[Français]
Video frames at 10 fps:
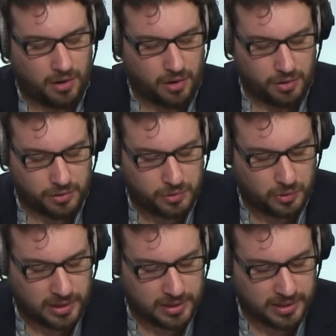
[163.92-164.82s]
Alors,
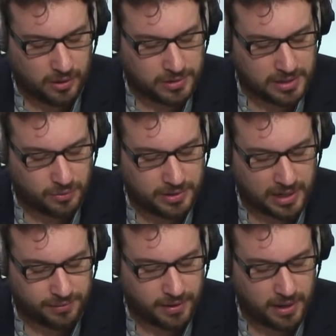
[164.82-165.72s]
sur les négociations
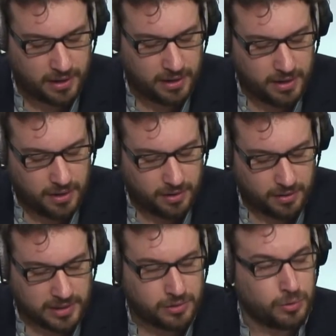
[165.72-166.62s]
tarifaires
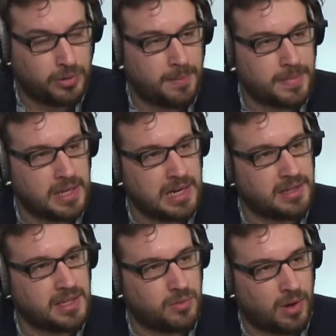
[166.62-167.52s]
qui se sont terminées
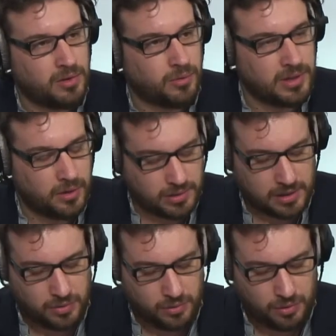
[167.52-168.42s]
lundi soir, donc
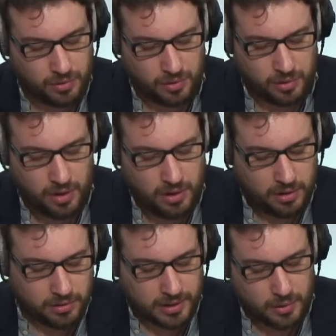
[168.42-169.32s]
négociations entre
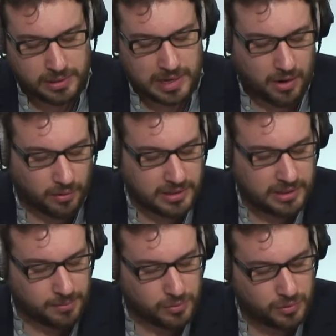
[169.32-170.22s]
d'un côté la grande
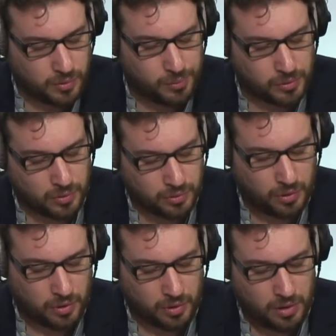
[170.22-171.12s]
distribution et puis de
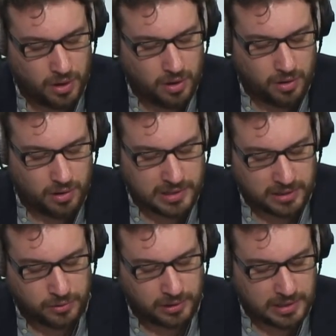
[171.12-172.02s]
l'autre
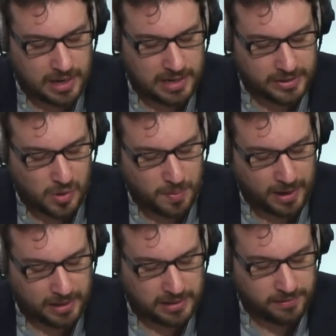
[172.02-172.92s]
les industriels, les
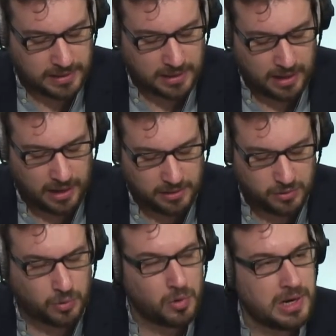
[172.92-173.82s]
coopératives, etc.
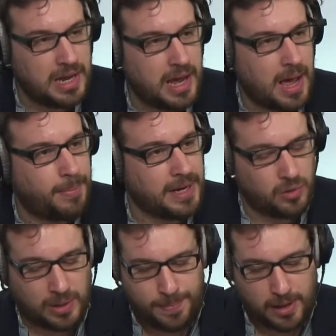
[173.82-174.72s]
Sur le lait, a
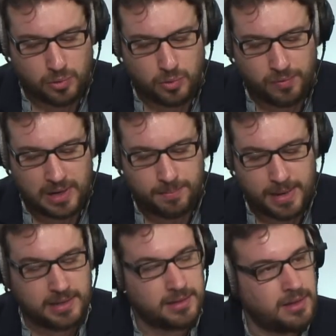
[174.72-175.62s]
priori, pas de nouvelles
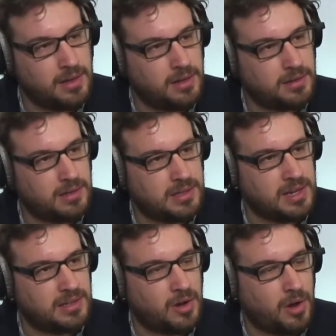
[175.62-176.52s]
baisse c'est ce
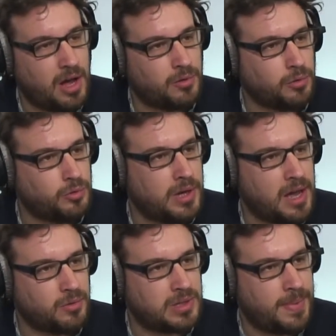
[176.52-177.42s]
qui a été euh, en tout
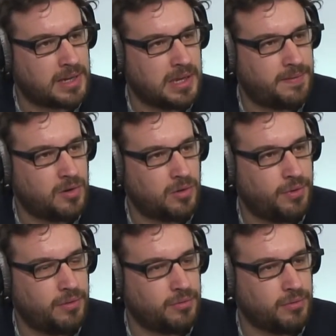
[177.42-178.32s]
cas annoncé par Stéphane Le Foll.